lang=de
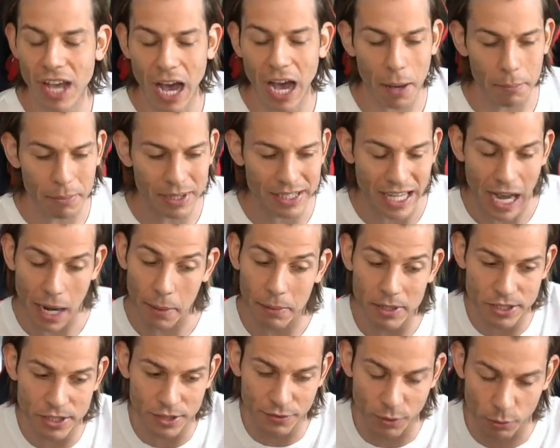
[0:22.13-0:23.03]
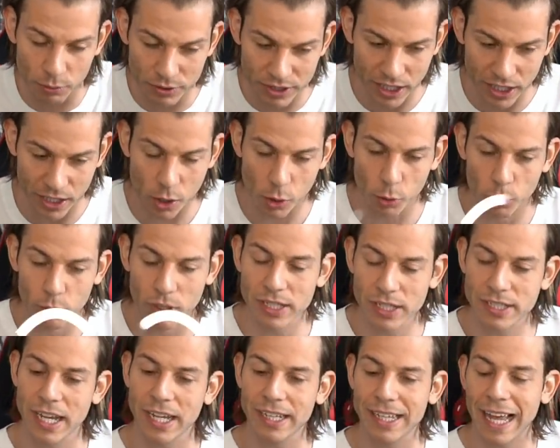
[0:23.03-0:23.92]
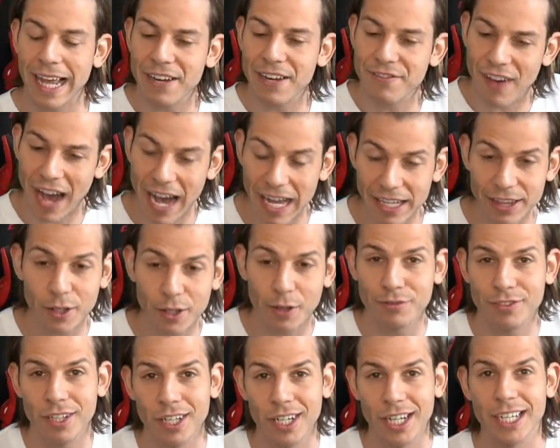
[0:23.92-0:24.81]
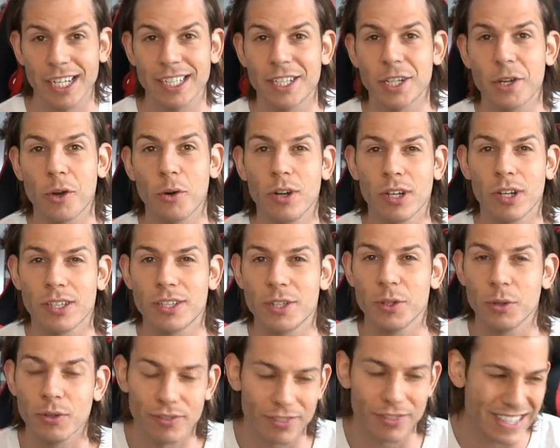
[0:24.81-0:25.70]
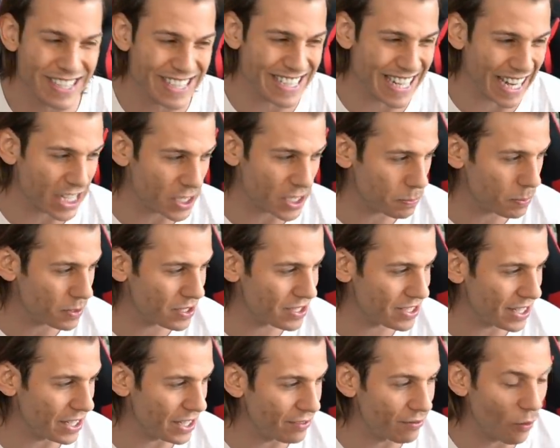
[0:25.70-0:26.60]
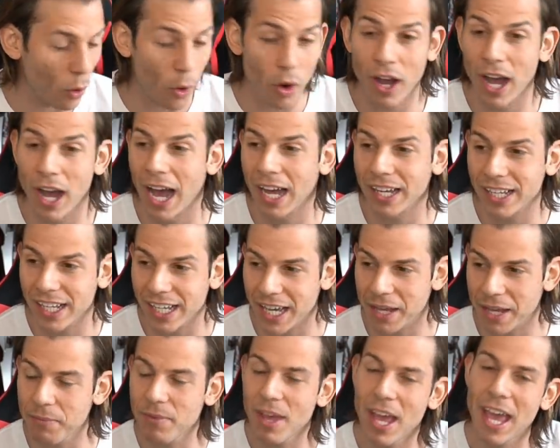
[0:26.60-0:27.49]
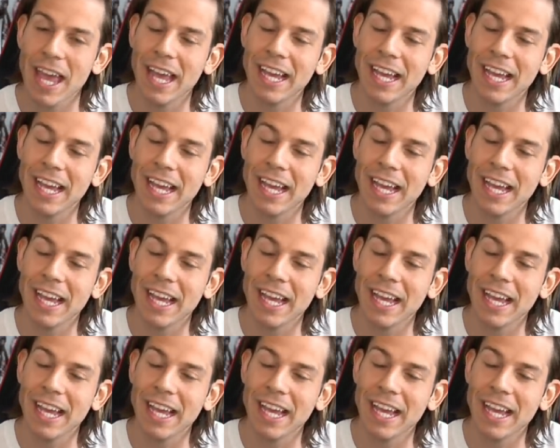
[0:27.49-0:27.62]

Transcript: Wir haben ja damals aufgrund der Corona-Zeit ein Warten auf die nächste Kollektion von sechs bis zehn Wochen angegeben.